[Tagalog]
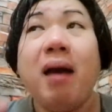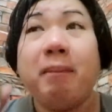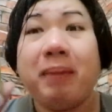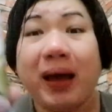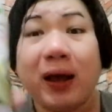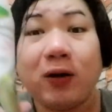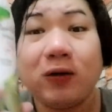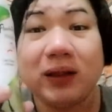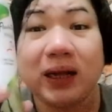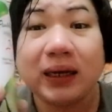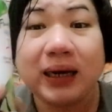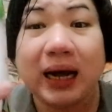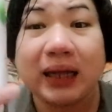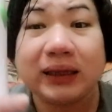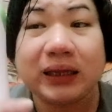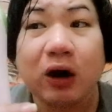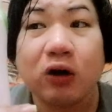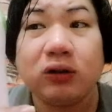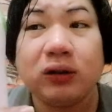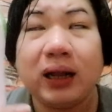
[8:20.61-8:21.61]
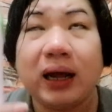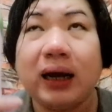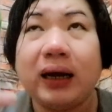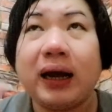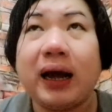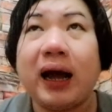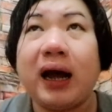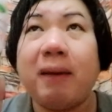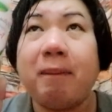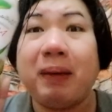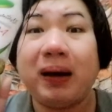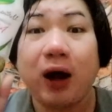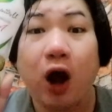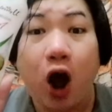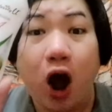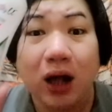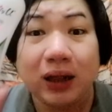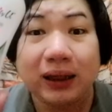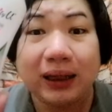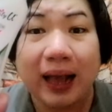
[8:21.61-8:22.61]
Pero nagkataon lang nga, pag
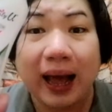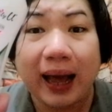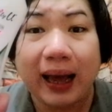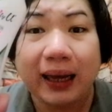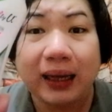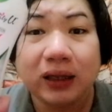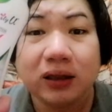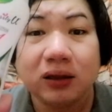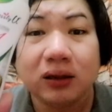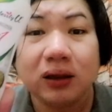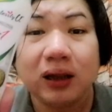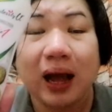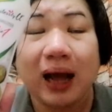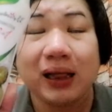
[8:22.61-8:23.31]
online,